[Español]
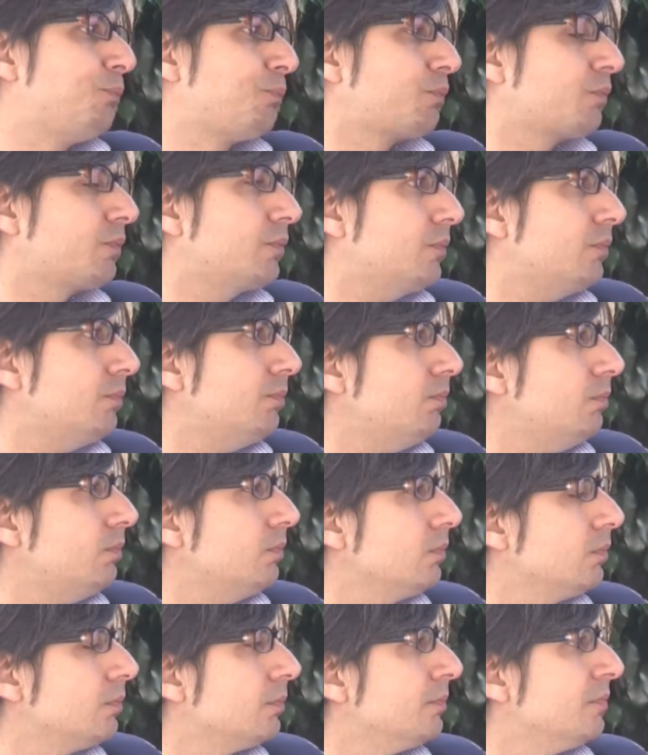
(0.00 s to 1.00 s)
O sea, hace un
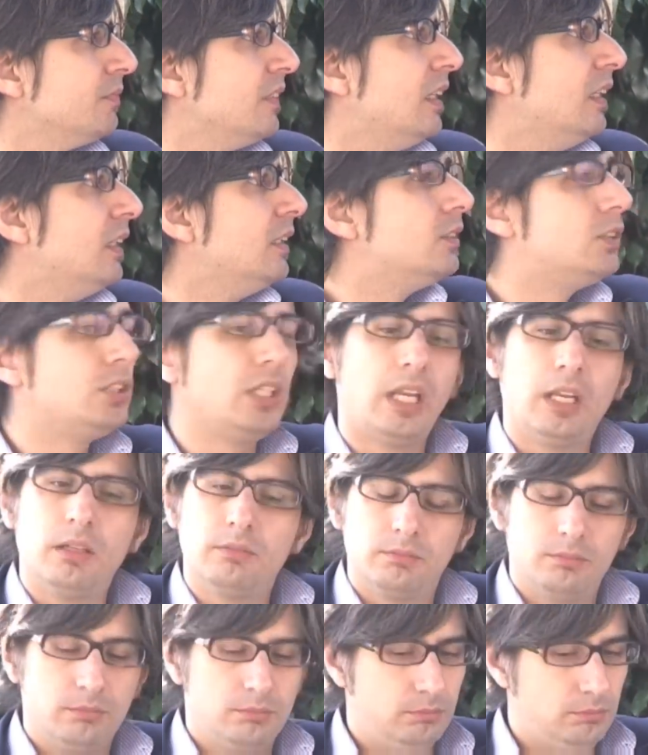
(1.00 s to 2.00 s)
año aproximadamente, ¿no?
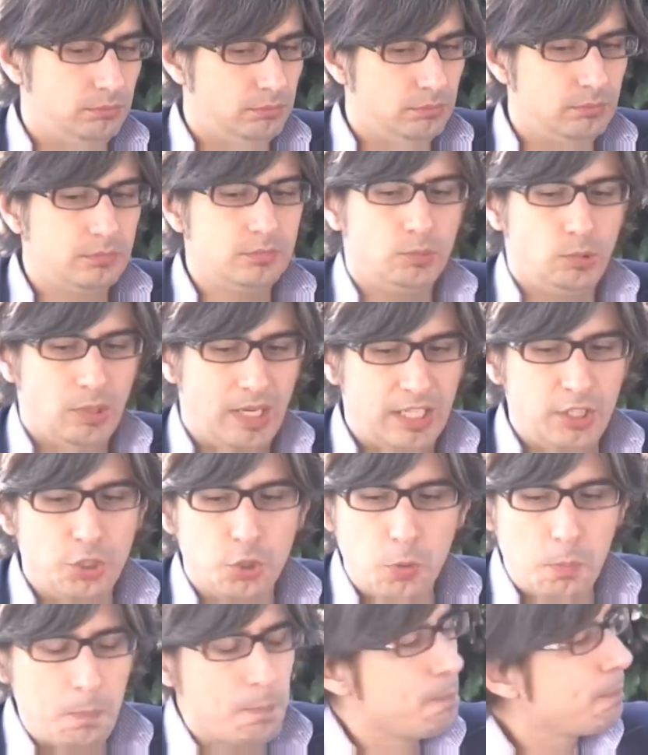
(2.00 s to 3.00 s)
del,
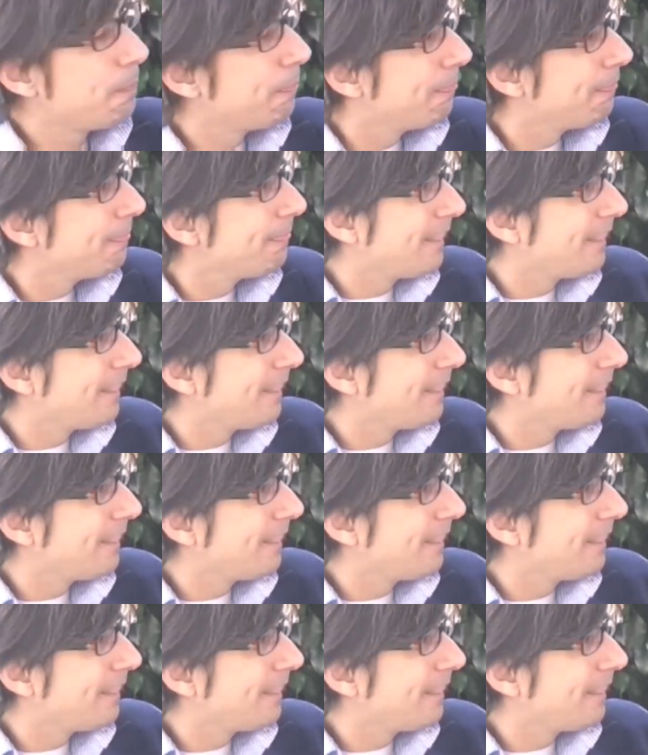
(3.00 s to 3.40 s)
concepto, del primer